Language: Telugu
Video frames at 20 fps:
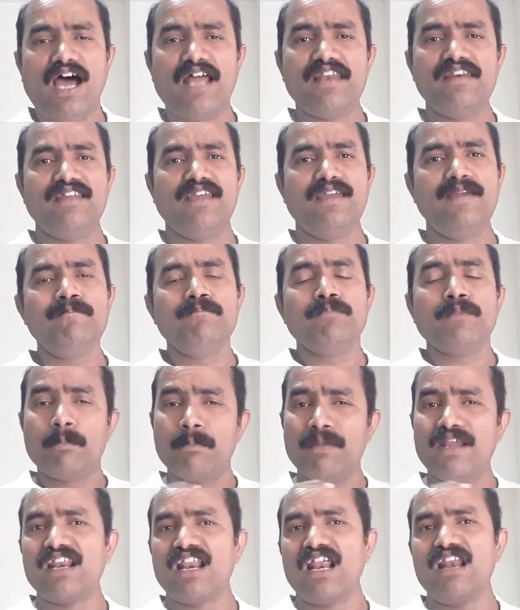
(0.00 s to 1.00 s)
అన్ని
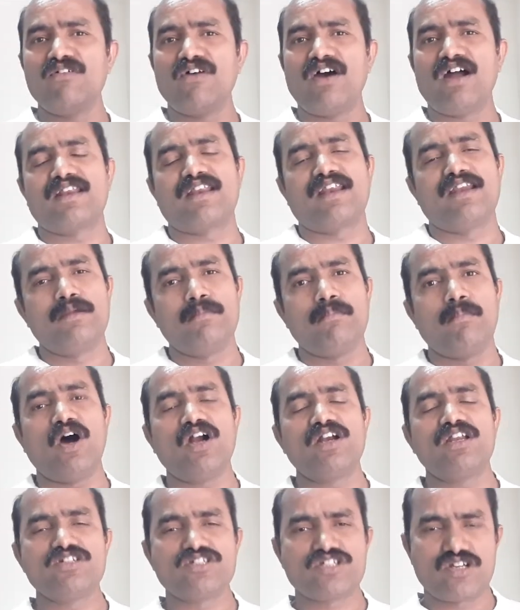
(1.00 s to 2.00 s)
మినరల్ వాటర్ అన్ని
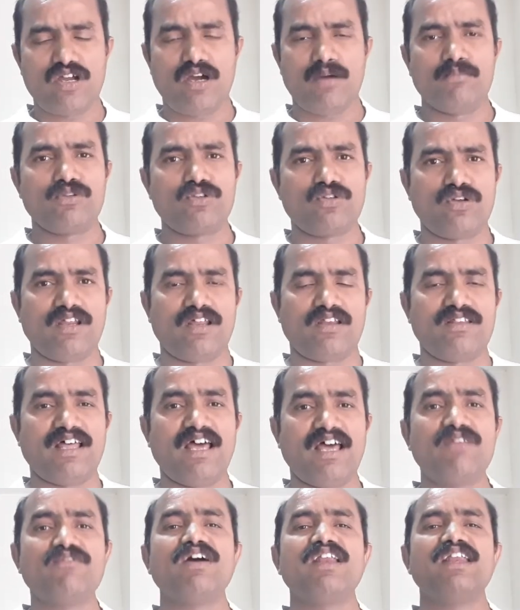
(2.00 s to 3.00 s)
బాటిల్స్లో అమ్ముతున్నారు
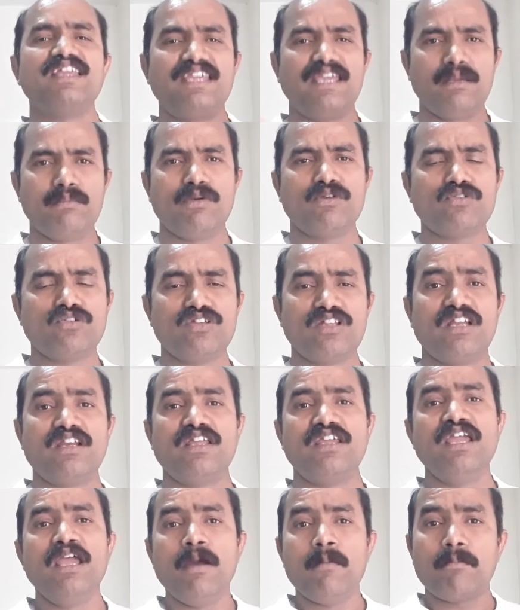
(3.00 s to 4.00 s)
దానివల్ల ఏమవుతుందండి